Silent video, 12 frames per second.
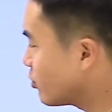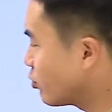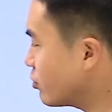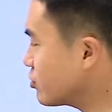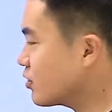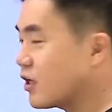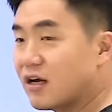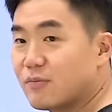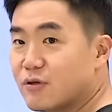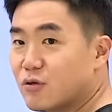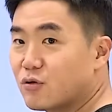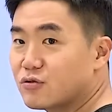도덕적 게임과
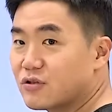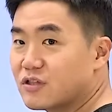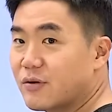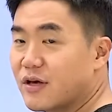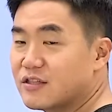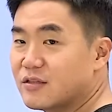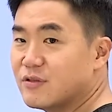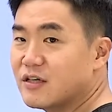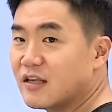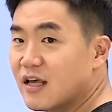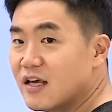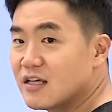비도덕적 사회
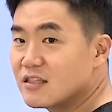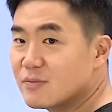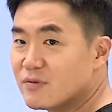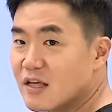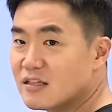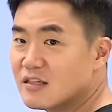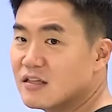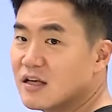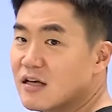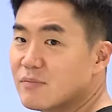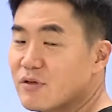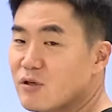핵심은 집단은
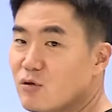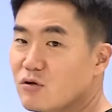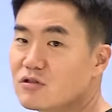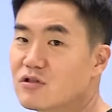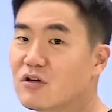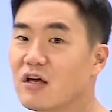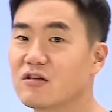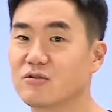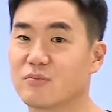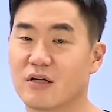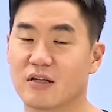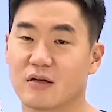비도덕적이기
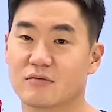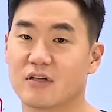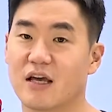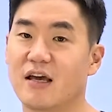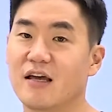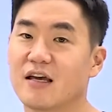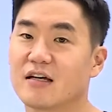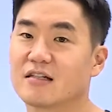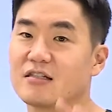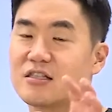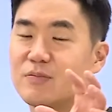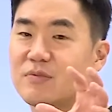쉽기 때문에
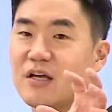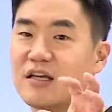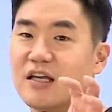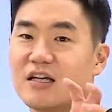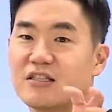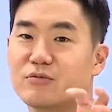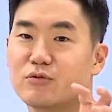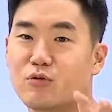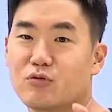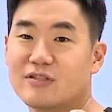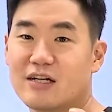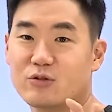그 집단의 이기심을
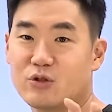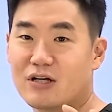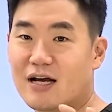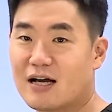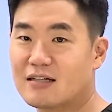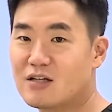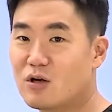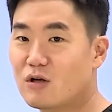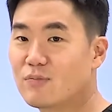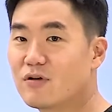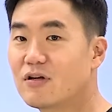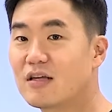통제할 수 있는 강제력이
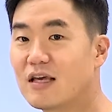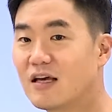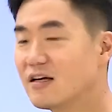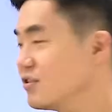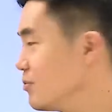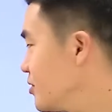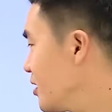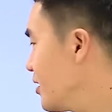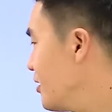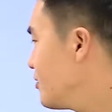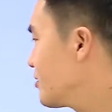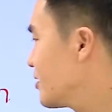필요하다. 이게
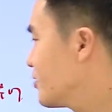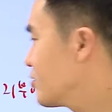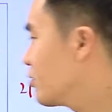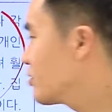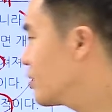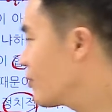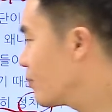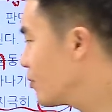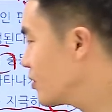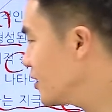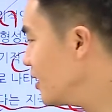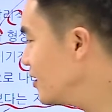핵심이잖아요. 그래서 정답 몇
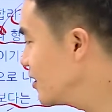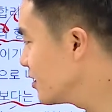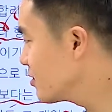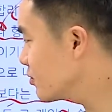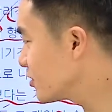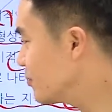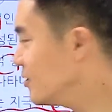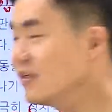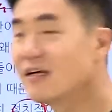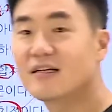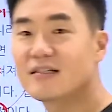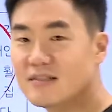번이다? 정답은
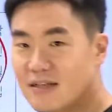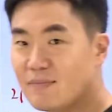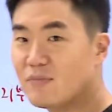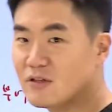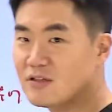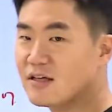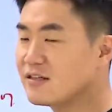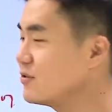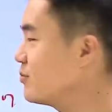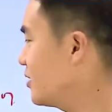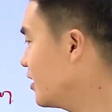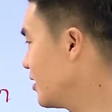삼번이
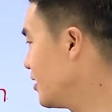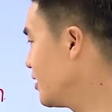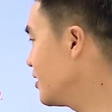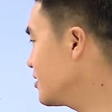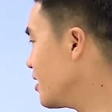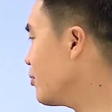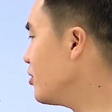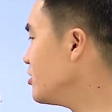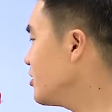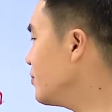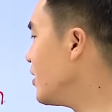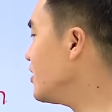되겠습니다. 사 번
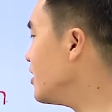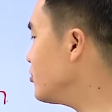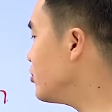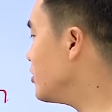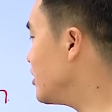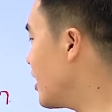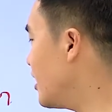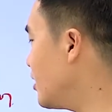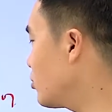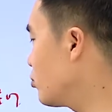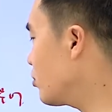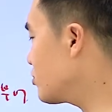집단 이기주의는
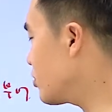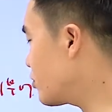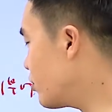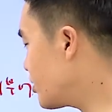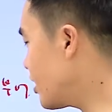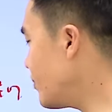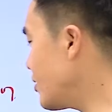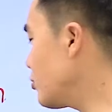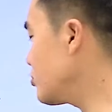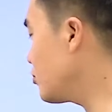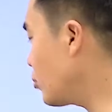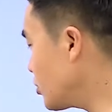개인의 도덕적
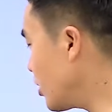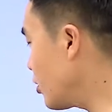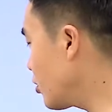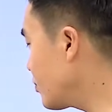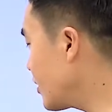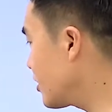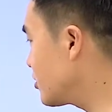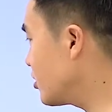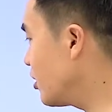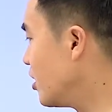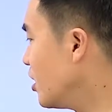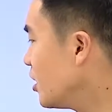성찰만으로는 극복되기 어렵다.
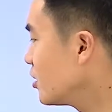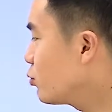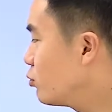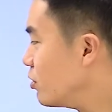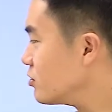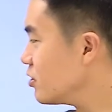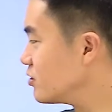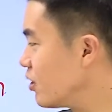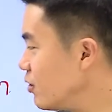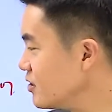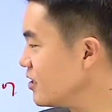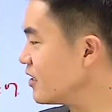그렇죠? 도덕적
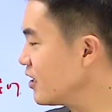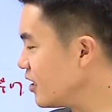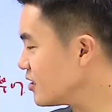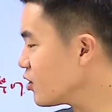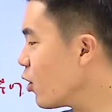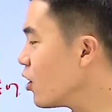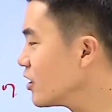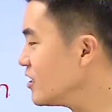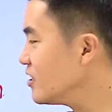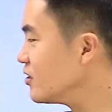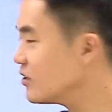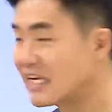성찰이 정의
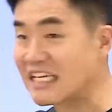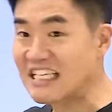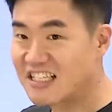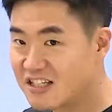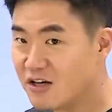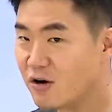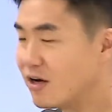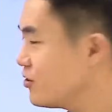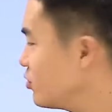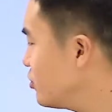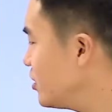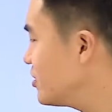실현에 기여할
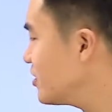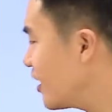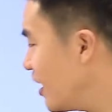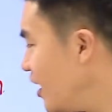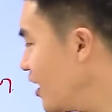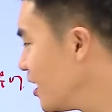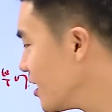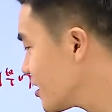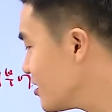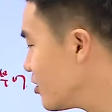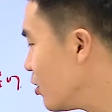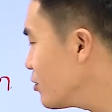수는 있는데
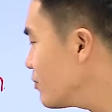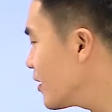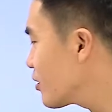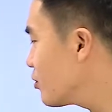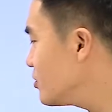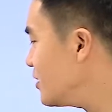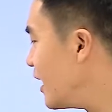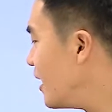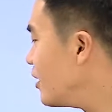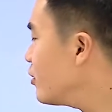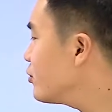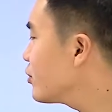그것만으로는
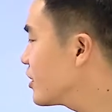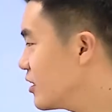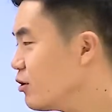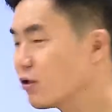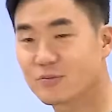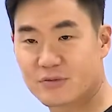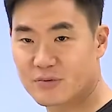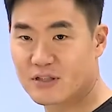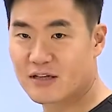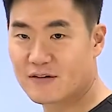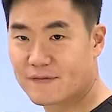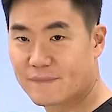해결되기는 어렵습니다.
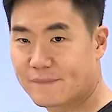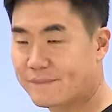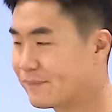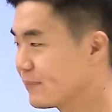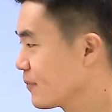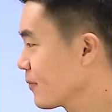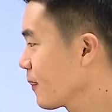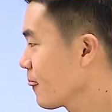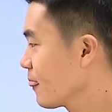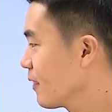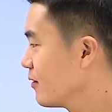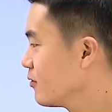
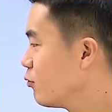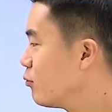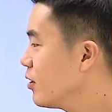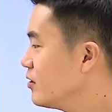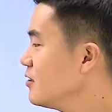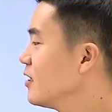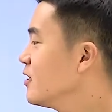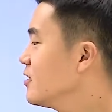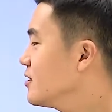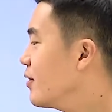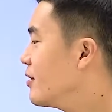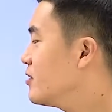5번
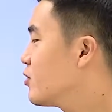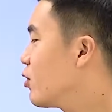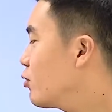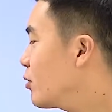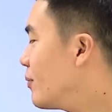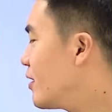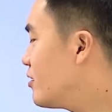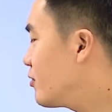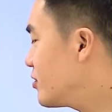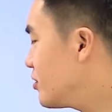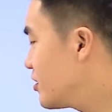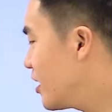사회를 정의롭게 만들기
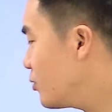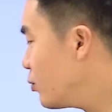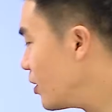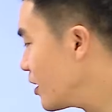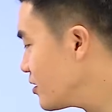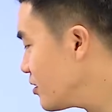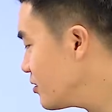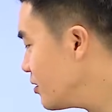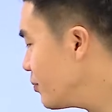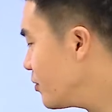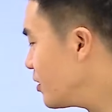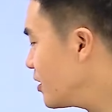위해선 제도의 개선이
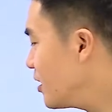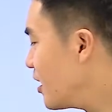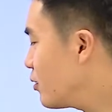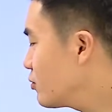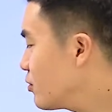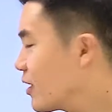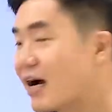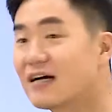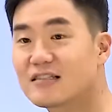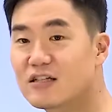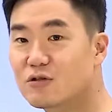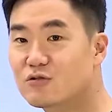필요하다. 이게 어떤
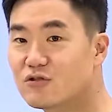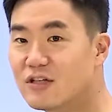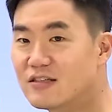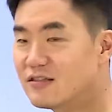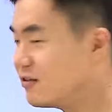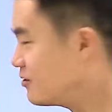강제적 수단이죠.